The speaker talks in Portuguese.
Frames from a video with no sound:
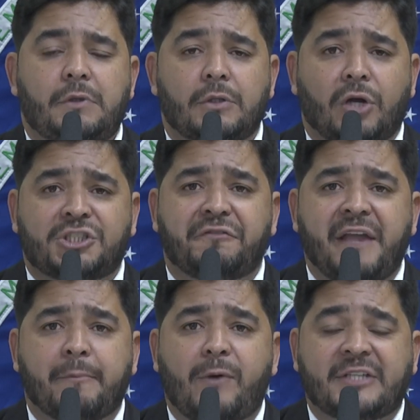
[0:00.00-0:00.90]
Nós
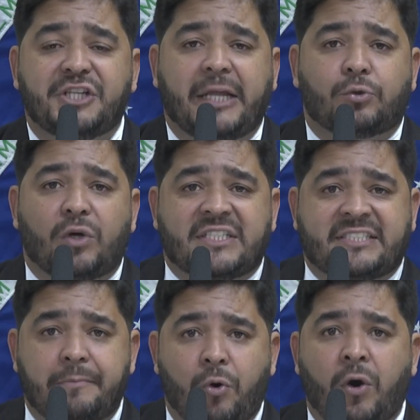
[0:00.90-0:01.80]
tivemos com a diretora
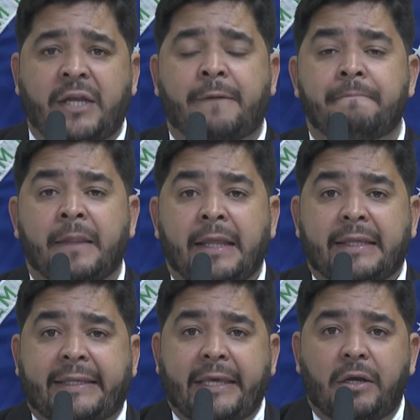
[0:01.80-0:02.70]
Simônia,
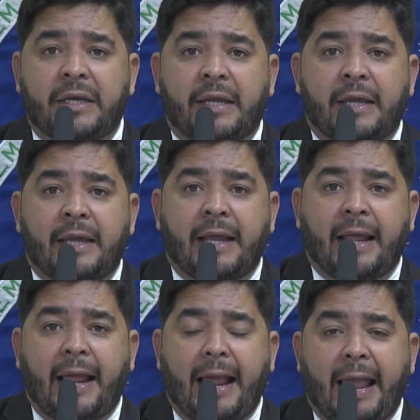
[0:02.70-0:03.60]
que
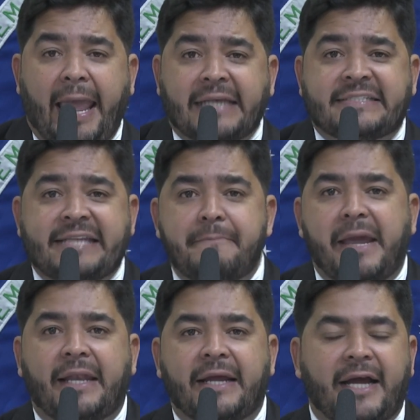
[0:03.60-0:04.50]
é
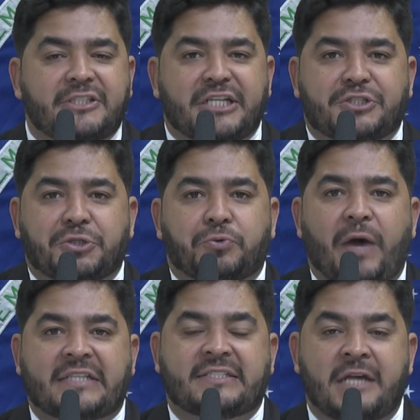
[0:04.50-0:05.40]
semelhante à
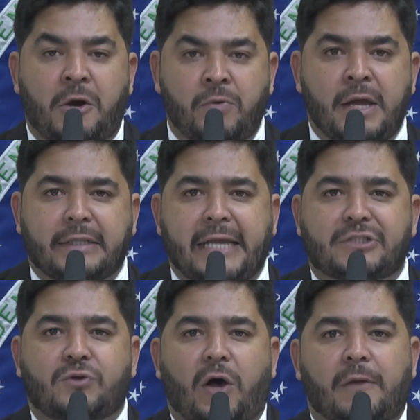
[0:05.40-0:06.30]
situação da
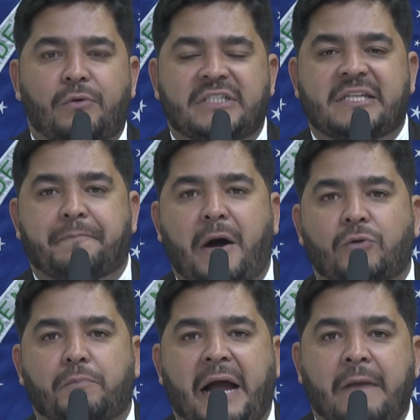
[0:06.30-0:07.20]
escola municipal
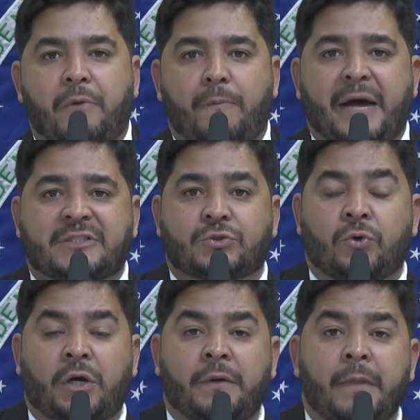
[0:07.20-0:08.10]
do bairro Bom
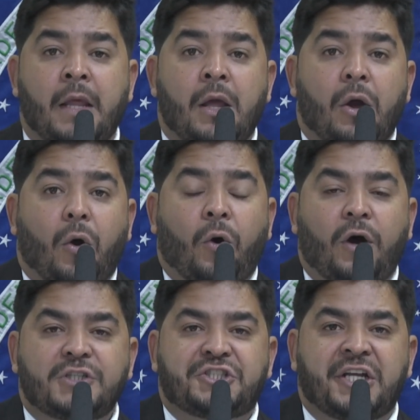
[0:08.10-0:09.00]
Pastor,
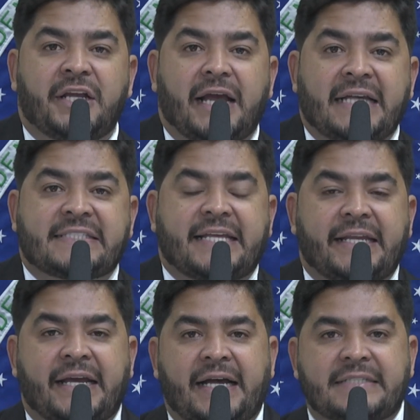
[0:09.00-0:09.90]
onde as
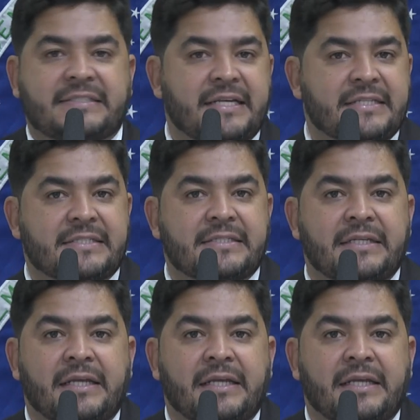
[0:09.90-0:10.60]
crianças,